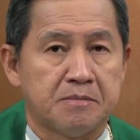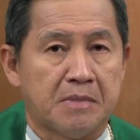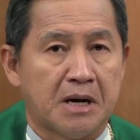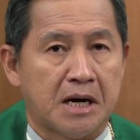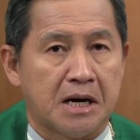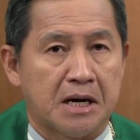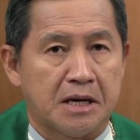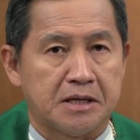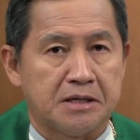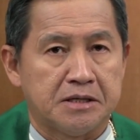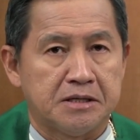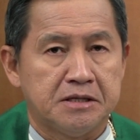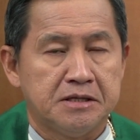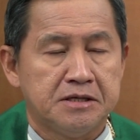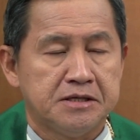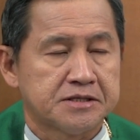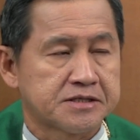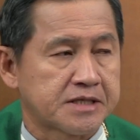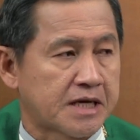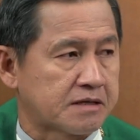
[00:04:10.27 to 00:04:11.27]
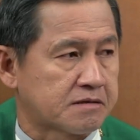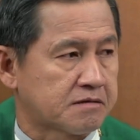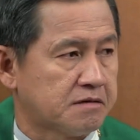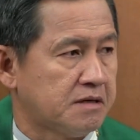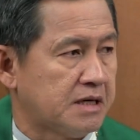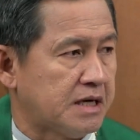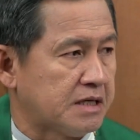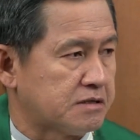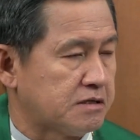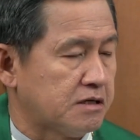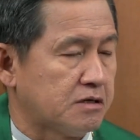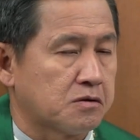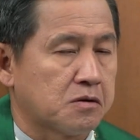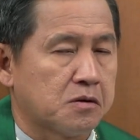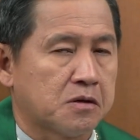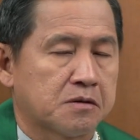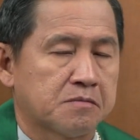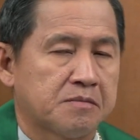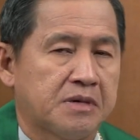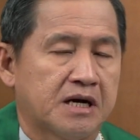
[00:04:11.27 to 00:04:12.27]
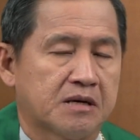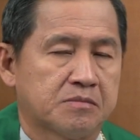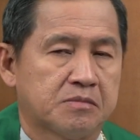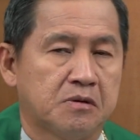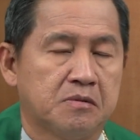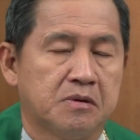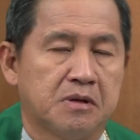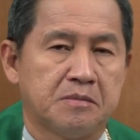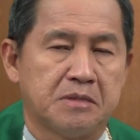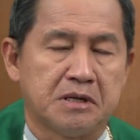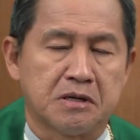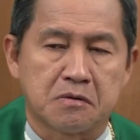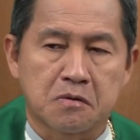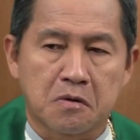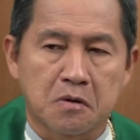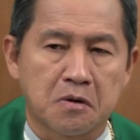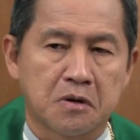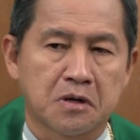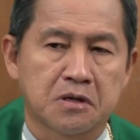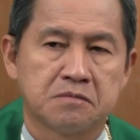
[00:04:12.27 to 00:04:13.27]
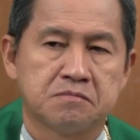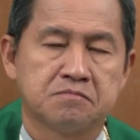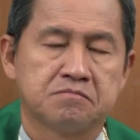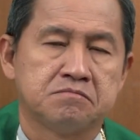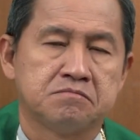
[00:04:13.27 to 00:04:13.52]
บ่ายๆ สัตว์ก็อาจจะนอนพัก เพราะว่ามันร้อน